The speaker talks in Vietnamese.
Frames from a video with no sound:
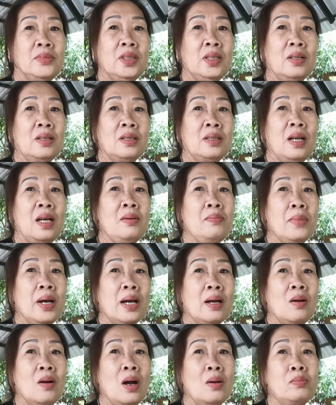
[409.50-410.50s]
nhưng nếu
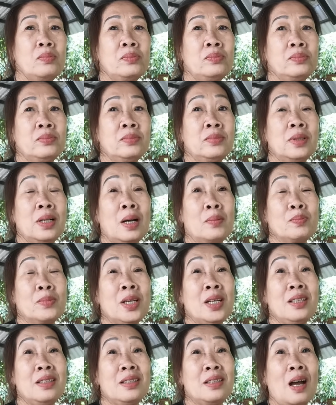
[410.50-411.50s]
mà không không
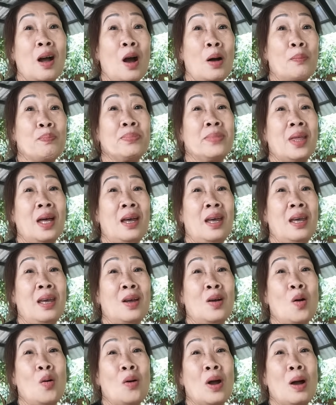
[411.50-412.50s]
thích hợp
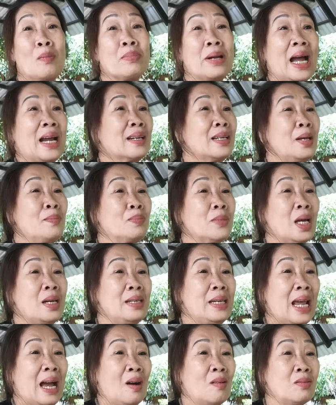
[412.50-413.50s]
thì cô không đặt niềm
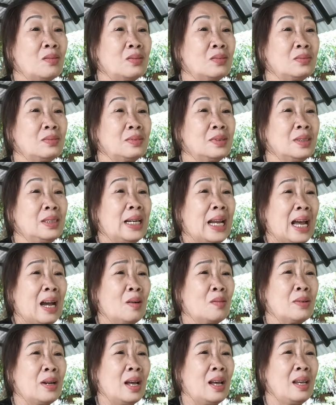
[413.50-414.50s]
tin vào người
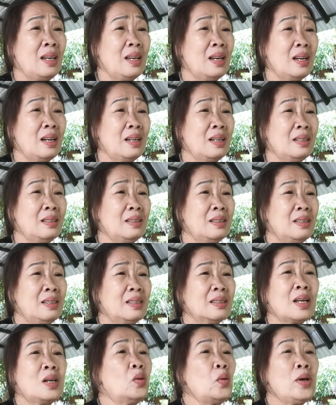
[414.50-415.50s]
nào để uh,
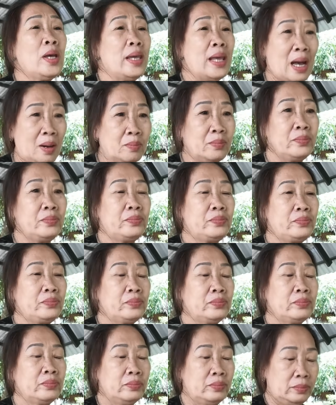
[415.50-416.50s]
ta nuôi hy vọng
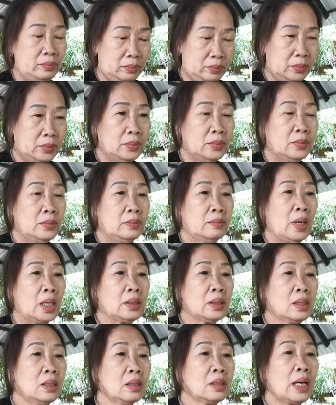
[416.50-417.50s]
yeah. Dạ
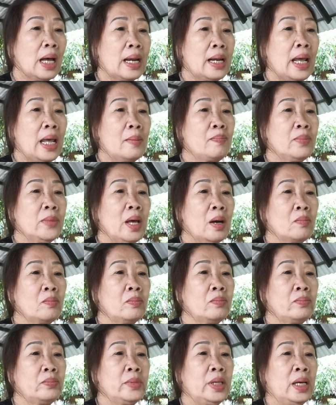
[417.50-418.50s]
mật thước anh em
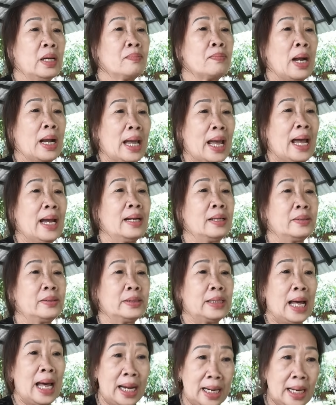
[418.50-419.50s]
trong việc mừng ăn
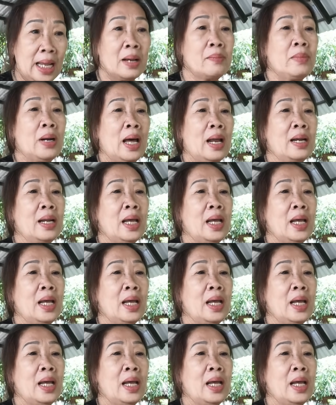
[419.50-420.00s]
anh em là